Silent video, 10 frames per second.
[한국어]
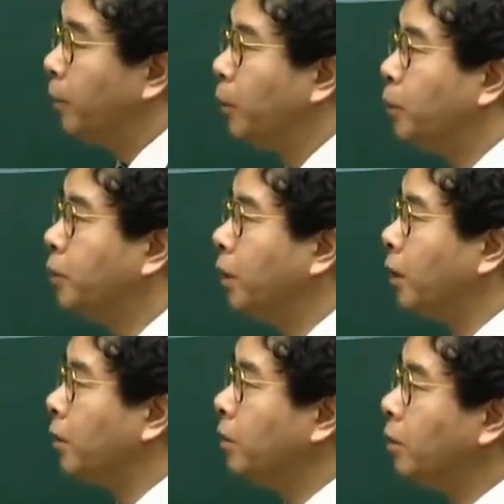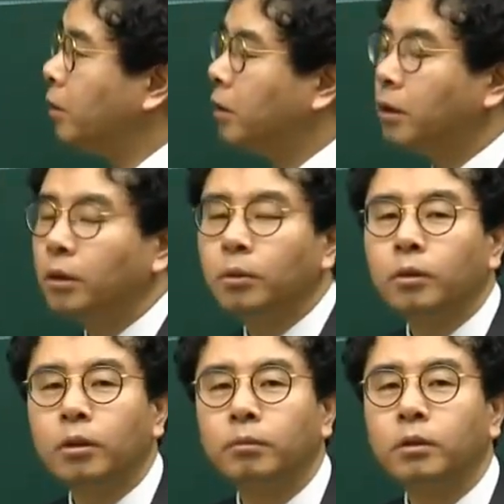보드에 쓴 것이
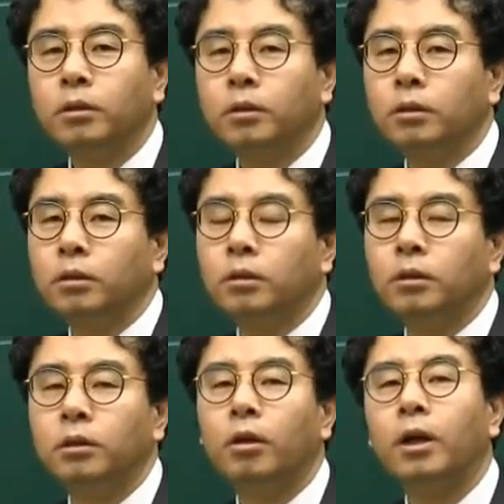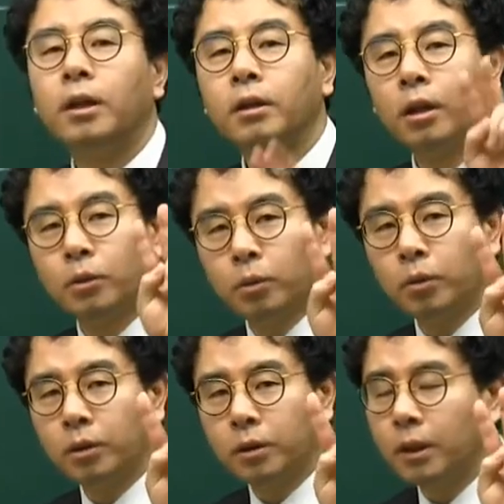인코텀즈 11개
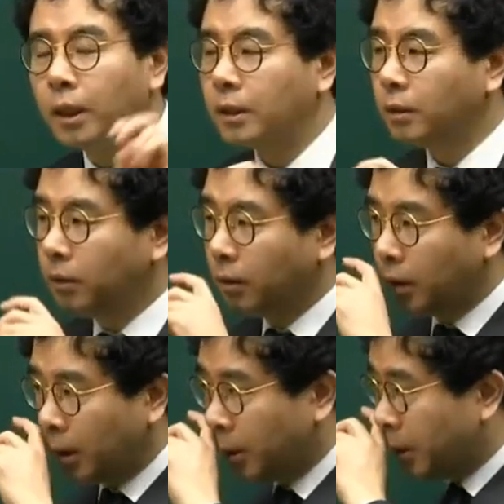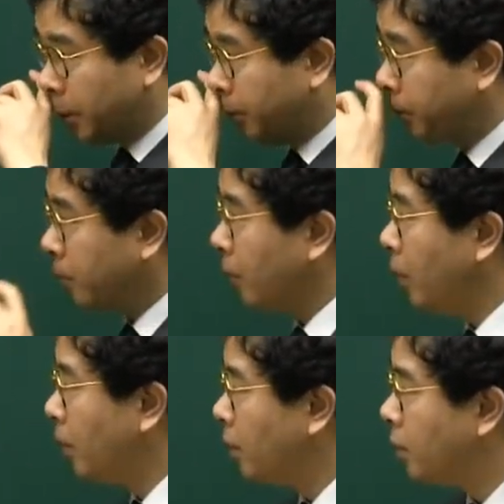조건을 다 쓴 건데요.
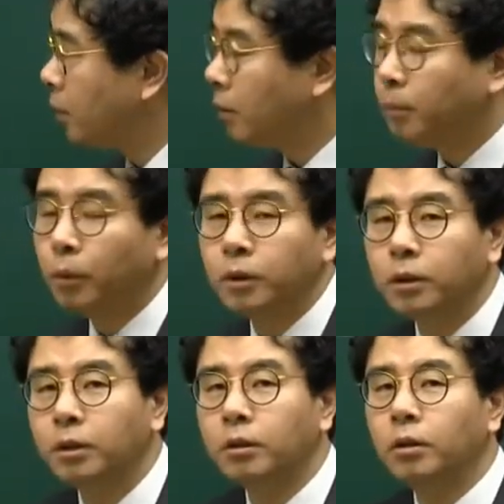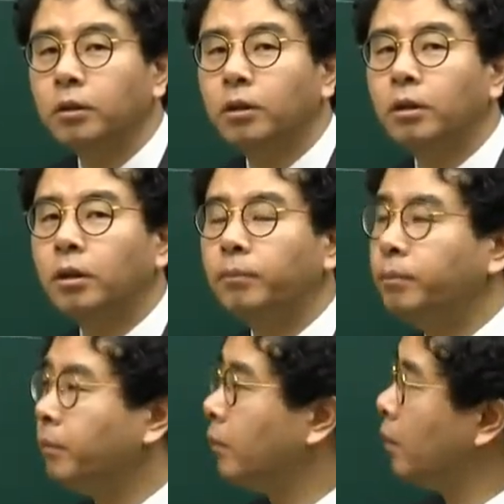지금 보시는
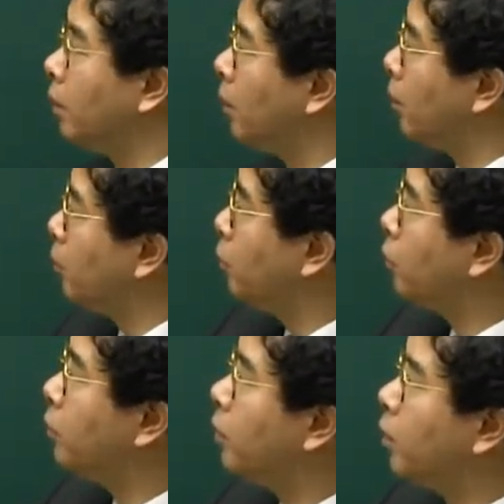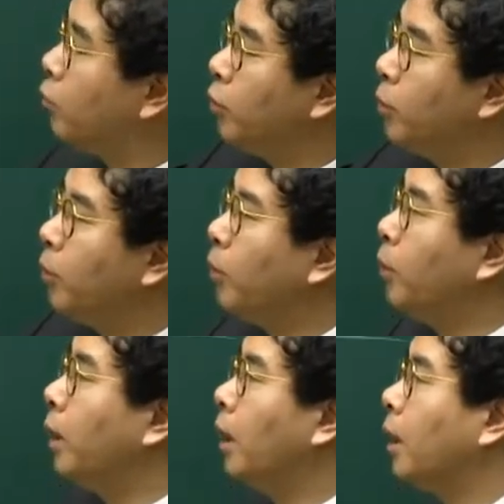것처럼 푸른색 위로
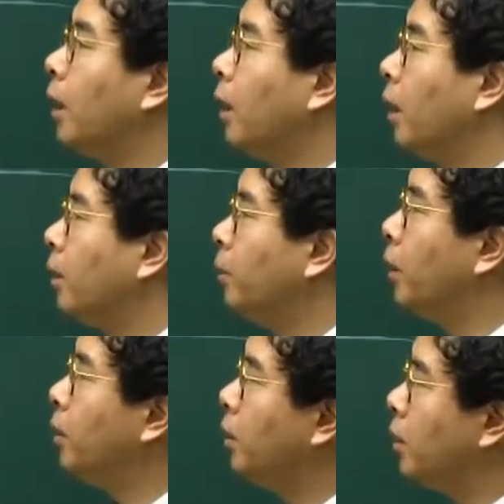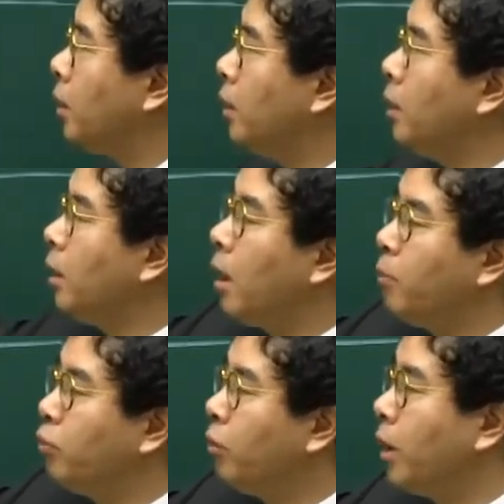올라가면
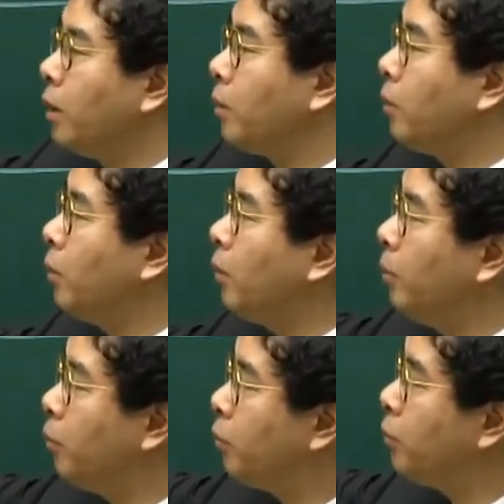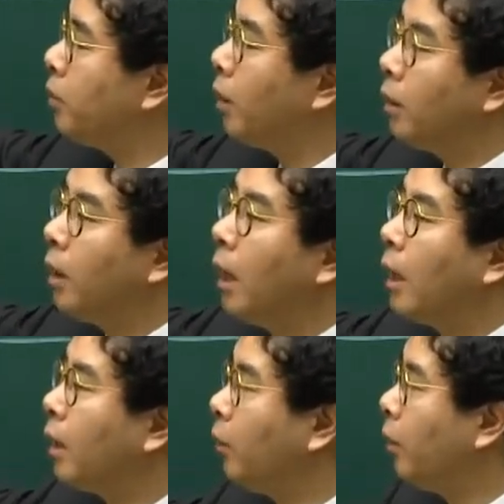EF가 있고 푸른색
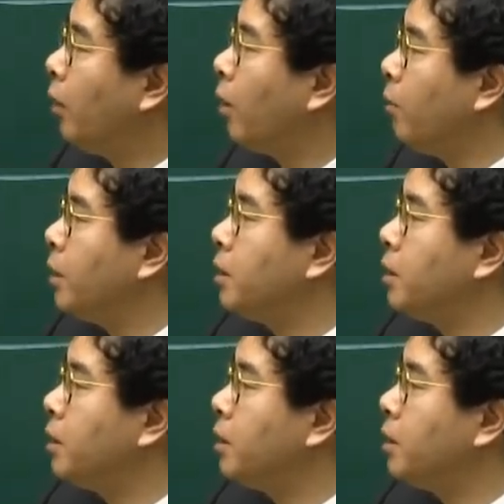아래로 내려가면